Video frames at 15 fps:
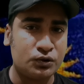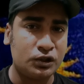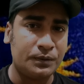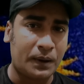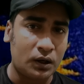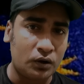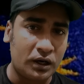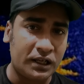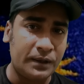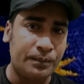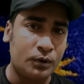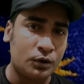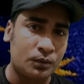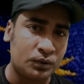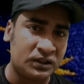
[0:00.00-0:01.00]
যদি ভালো লাগে
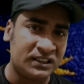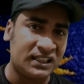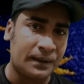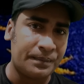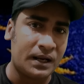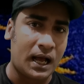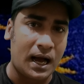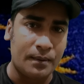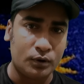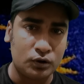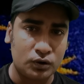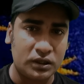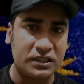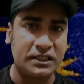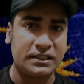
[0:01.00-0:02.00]
পরবর্তীতে আপনি আমল
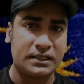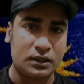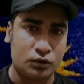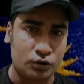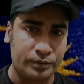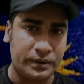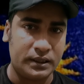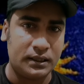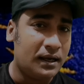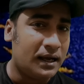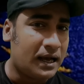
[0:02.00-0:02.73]
করার চেষ্টা করবেন